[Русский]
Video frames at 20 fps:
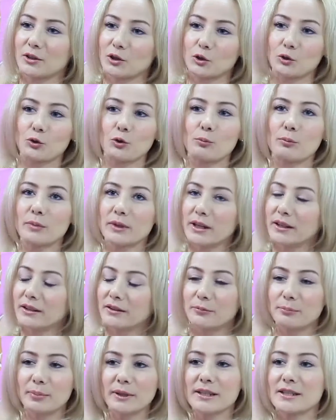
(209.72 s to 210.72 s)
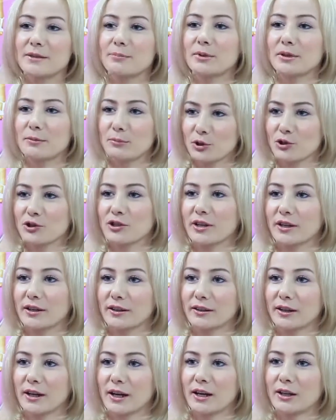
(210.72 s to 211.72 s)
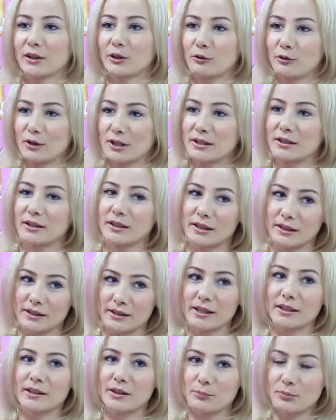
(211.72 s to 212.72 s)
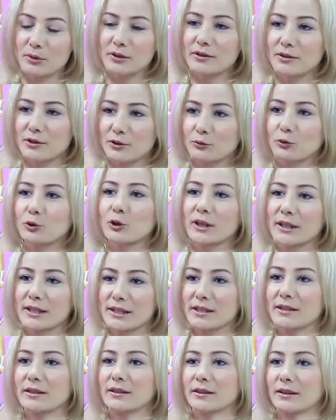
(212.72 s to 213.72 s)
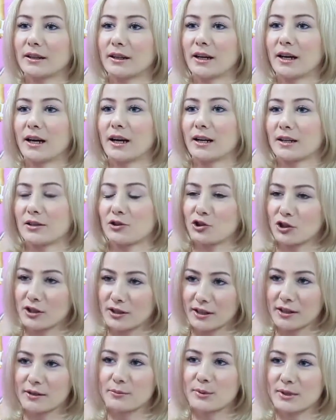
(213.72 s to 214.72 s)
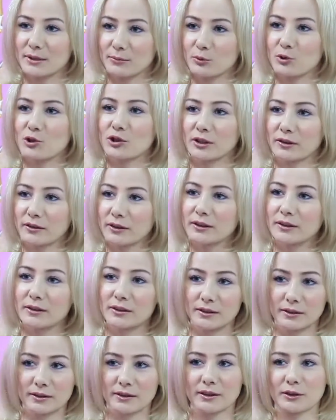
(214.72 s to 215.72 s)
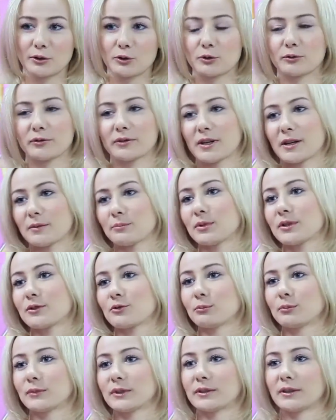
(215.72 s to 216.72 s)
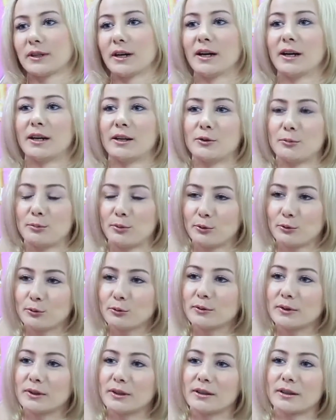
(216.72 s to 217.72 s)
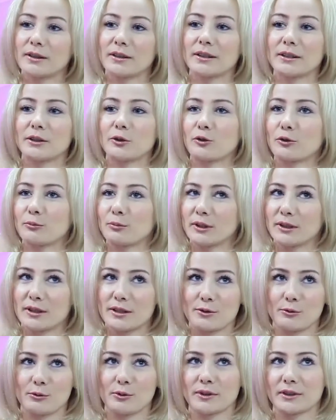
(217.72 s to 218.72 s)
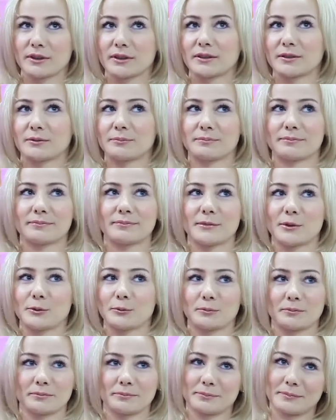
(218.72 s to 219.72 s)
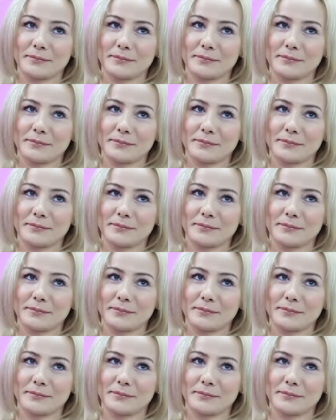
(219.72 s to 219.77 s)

что мне это, в принципе, не мешает. То есть я добилась, чего я хотела. А сейчас рядом со мной человек, которого я безумно люблю, а, который мне настолько ну,